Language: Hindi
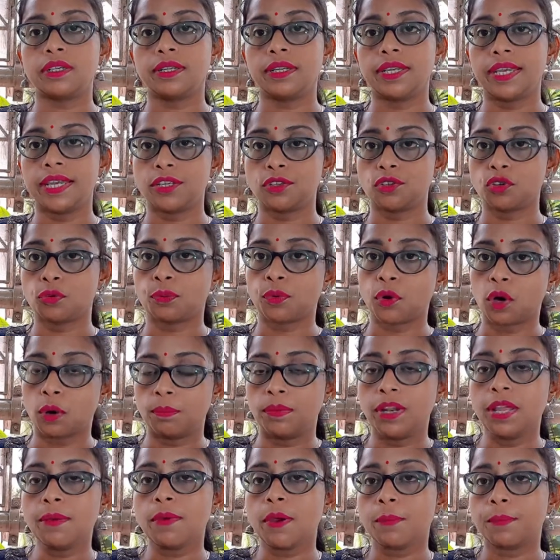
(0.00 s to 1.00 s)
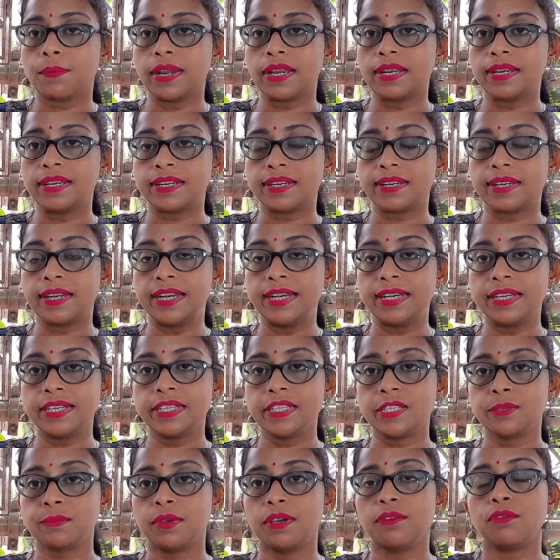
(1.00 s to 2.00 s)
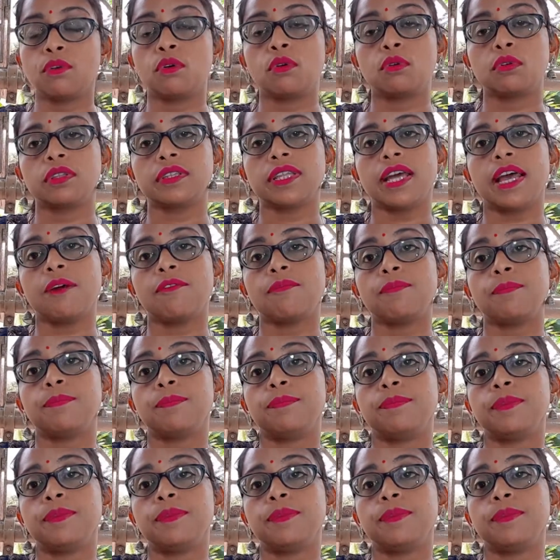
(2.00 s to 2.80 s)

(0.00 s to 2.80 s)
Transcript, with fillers: ये जो प्रॉब्लम है प्रेग्नेंट लेडीज़ में वो होता है